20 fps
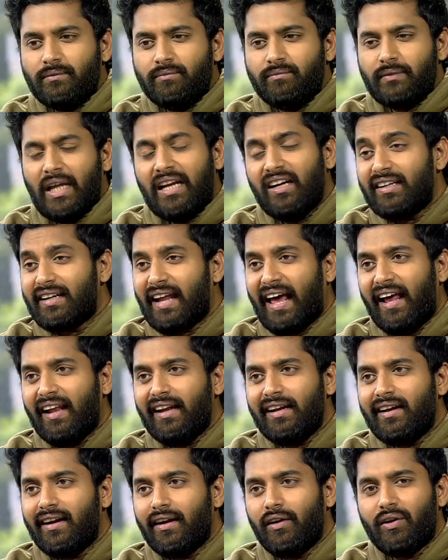நல்ல
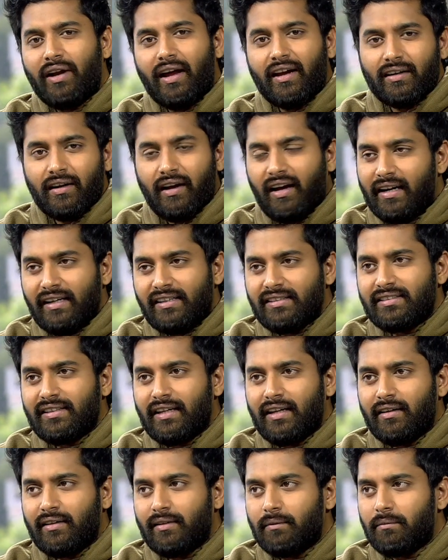டேலண்டான ஒரு ஆர்டிஸ்ட்
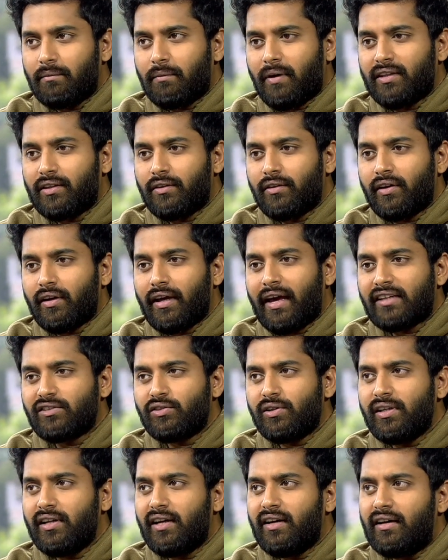பார்த்துருக்கேன்
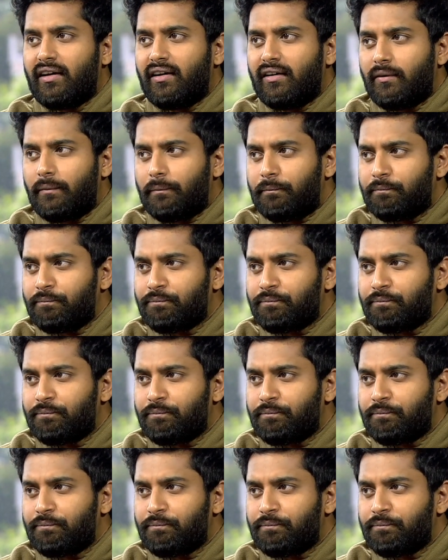ஆக்சுவலி நான்